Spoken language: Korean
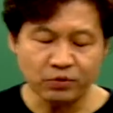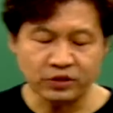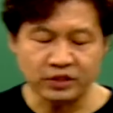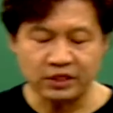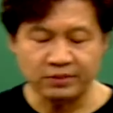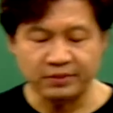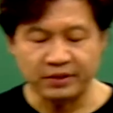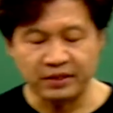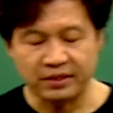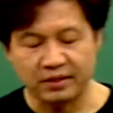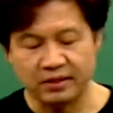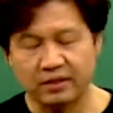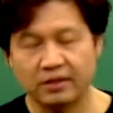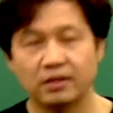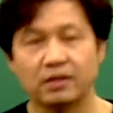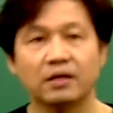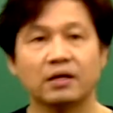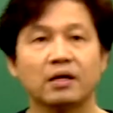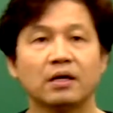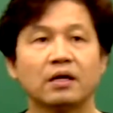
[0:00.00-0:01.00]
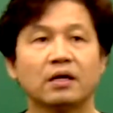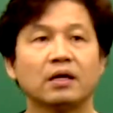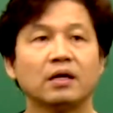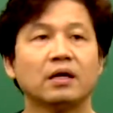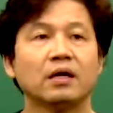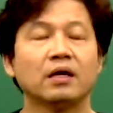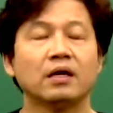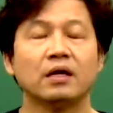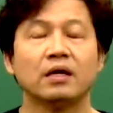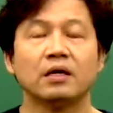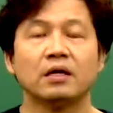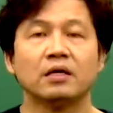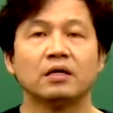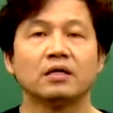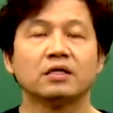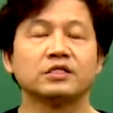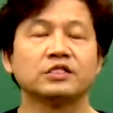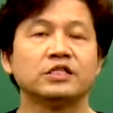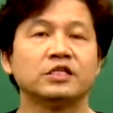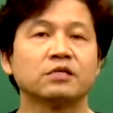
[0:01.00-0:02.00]
보시면
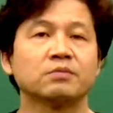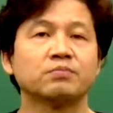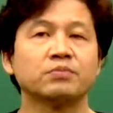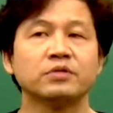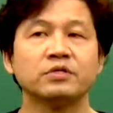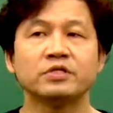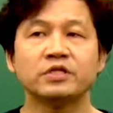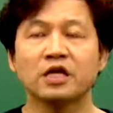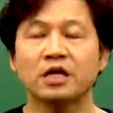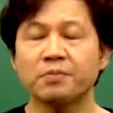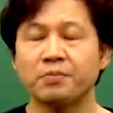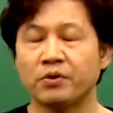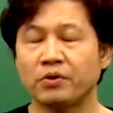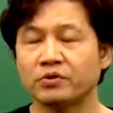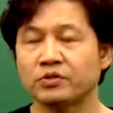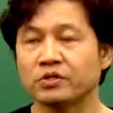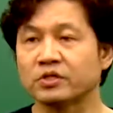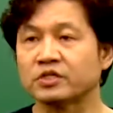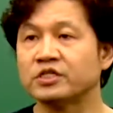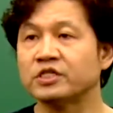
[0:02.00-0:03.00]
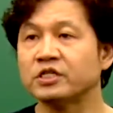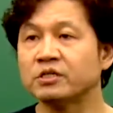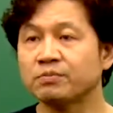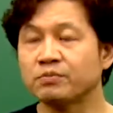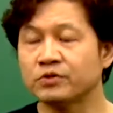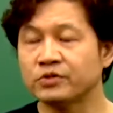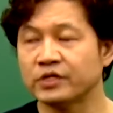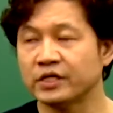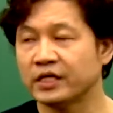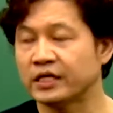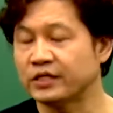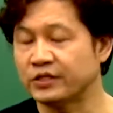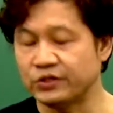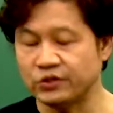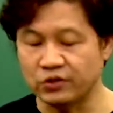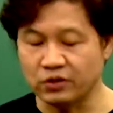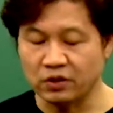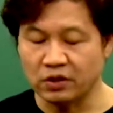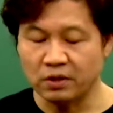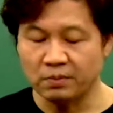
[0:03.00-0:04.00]
지역 분석의 필요성, 지역 분석이
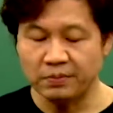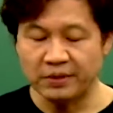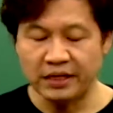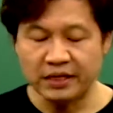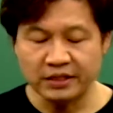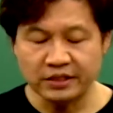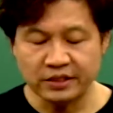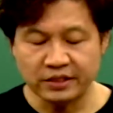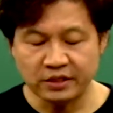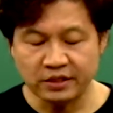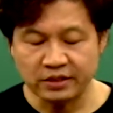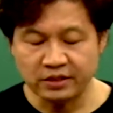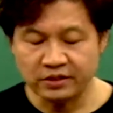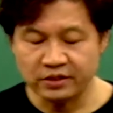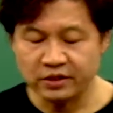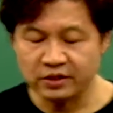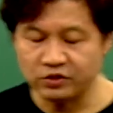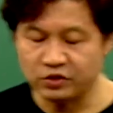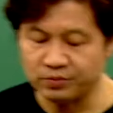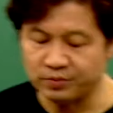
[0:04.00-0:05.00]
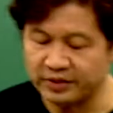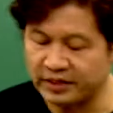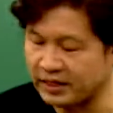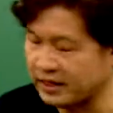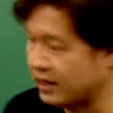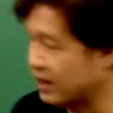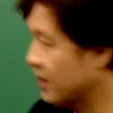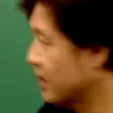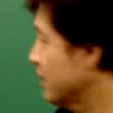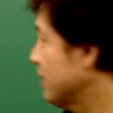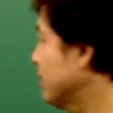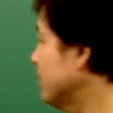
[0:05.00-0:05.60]
있죠. 페이지를 적어줍니다.